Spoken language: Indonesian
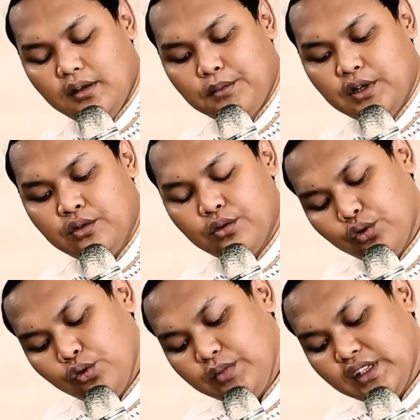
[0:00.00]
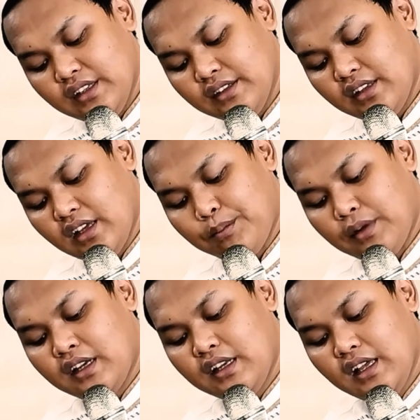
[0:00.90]
menghukumi
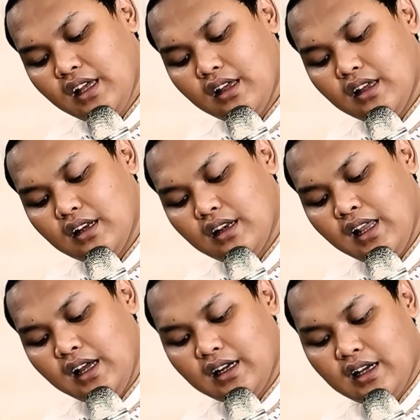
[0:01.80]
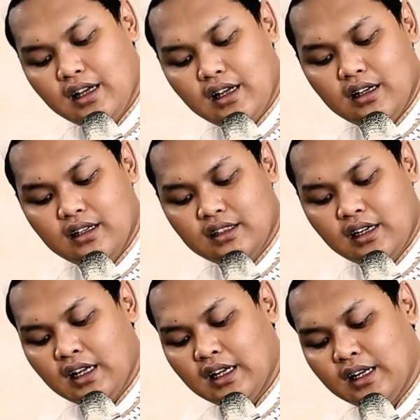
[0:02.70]
siapa dia laka
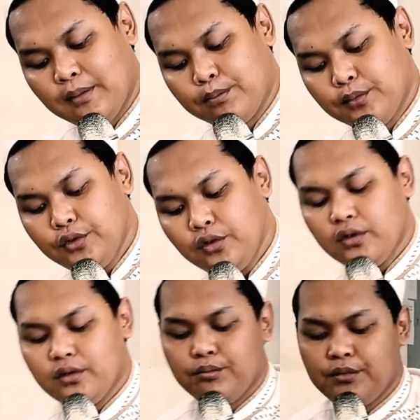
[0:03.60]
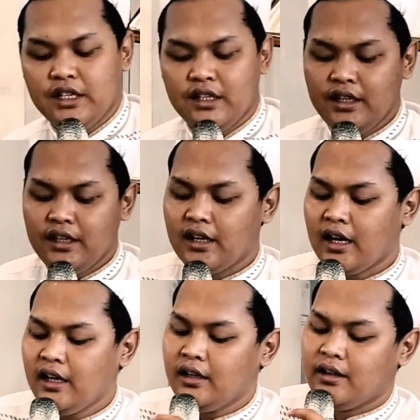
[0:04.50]
terhadapmu bihi
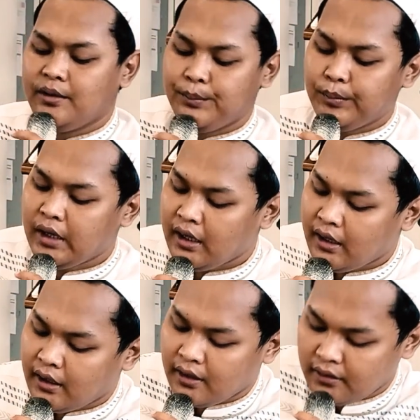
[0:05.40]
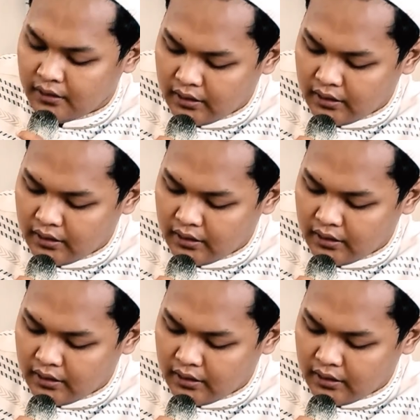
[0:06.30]
dengan ma